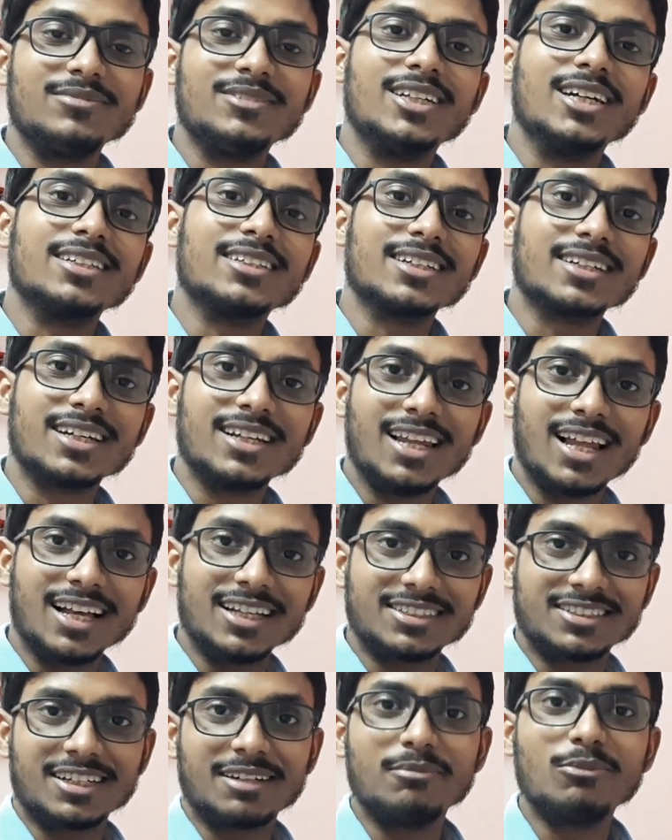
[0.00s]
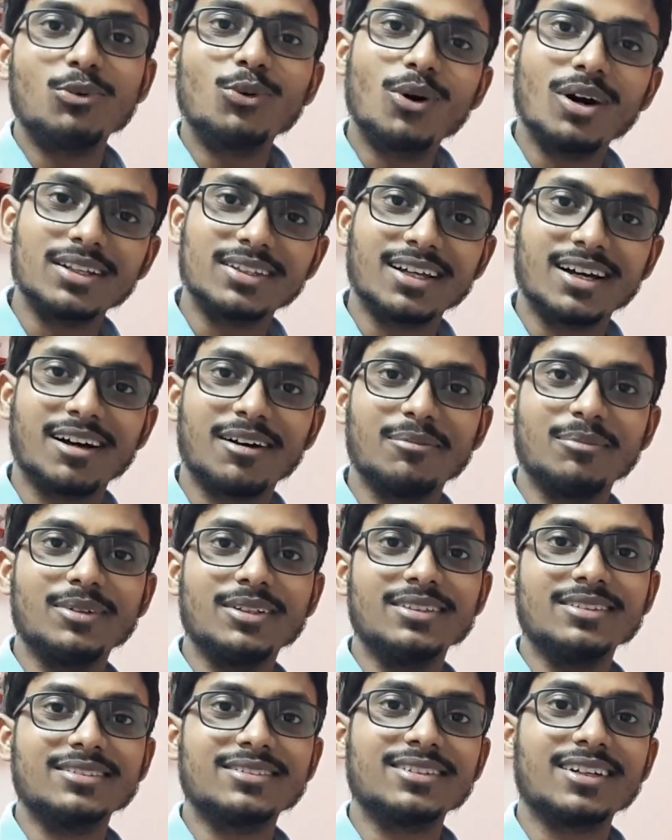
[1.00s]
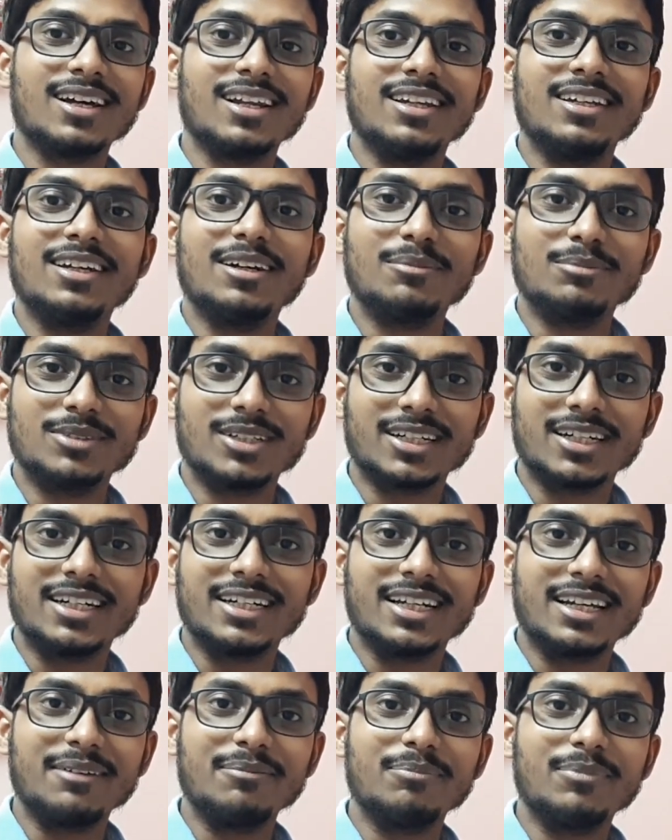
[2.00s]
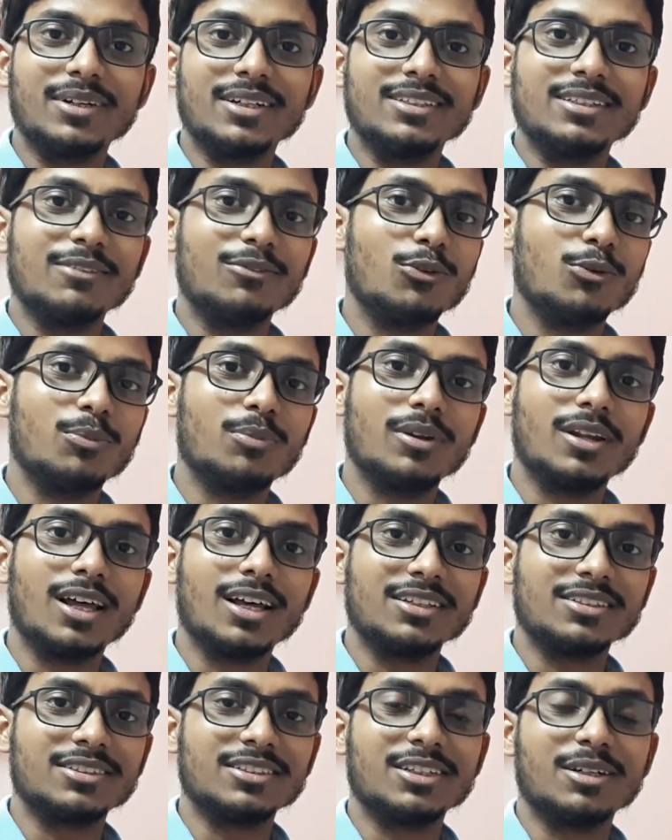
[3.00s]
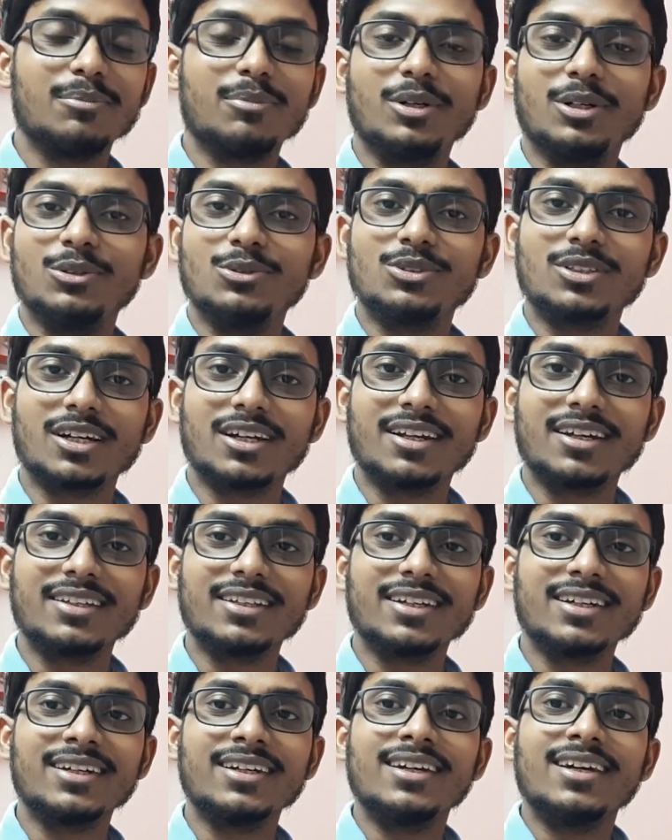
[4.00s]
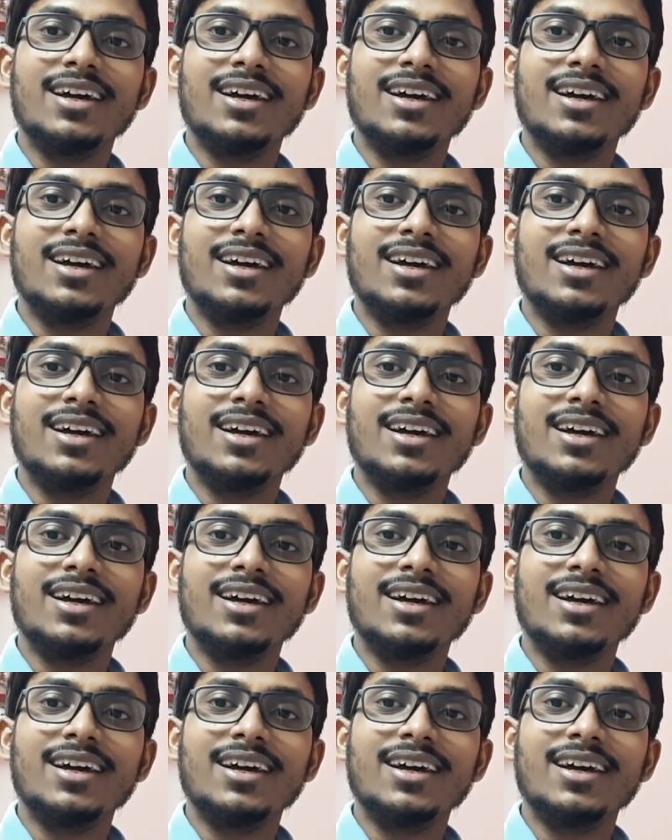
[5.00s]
जैसा कि लास्ट टाइम हुआ था मीन्स अली हमज़ा के टाइम पे जब वो लास्ट ईयर प्रोड्यूस कर रहे थे